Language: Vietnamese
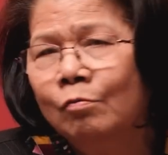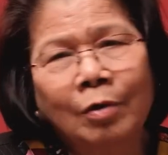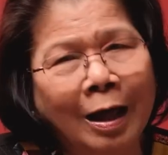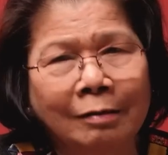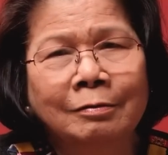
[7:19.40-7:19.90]
không
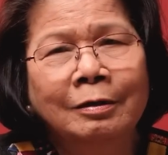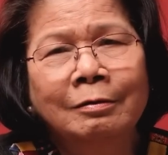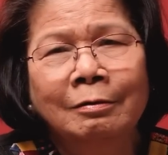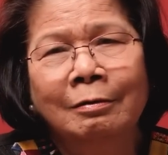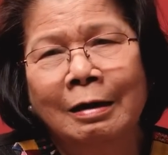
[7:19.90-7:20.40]
lạnh
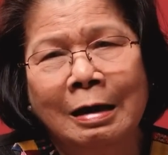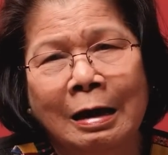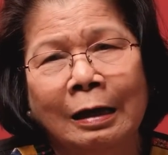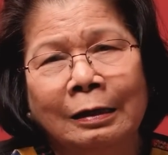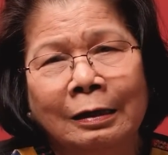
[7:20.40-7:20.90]
như
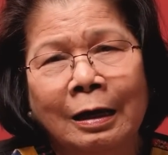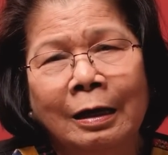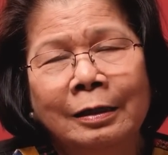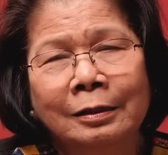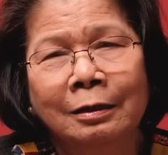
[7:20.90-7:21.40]
là
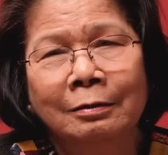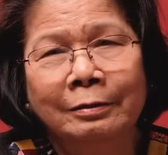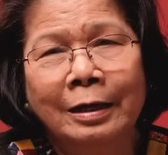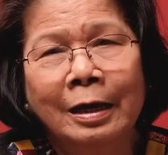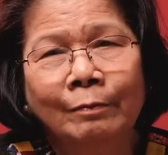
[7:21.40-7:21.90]
cái
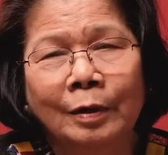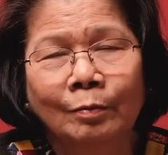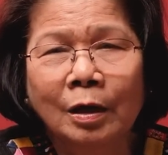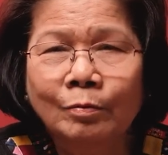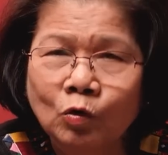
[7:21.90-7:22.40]
thời gian
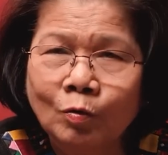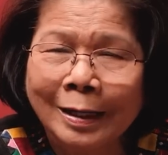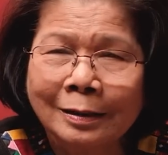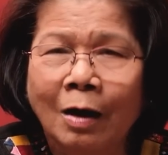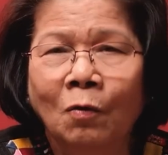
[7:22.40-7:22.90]
mình mới mua
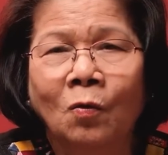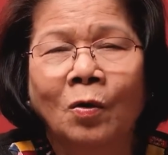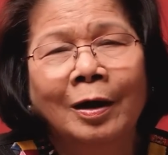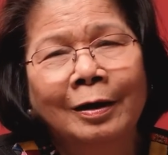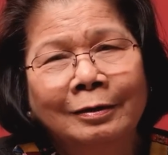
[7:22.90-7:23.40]
ban đầu
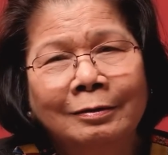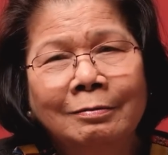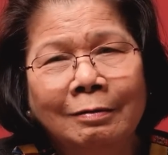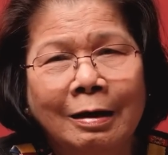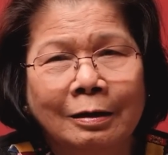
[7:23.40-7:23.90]

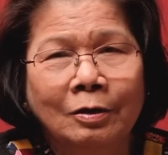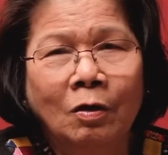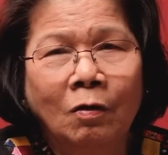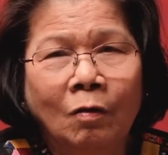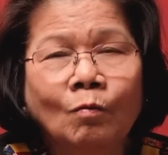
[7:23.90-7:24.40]
tức là do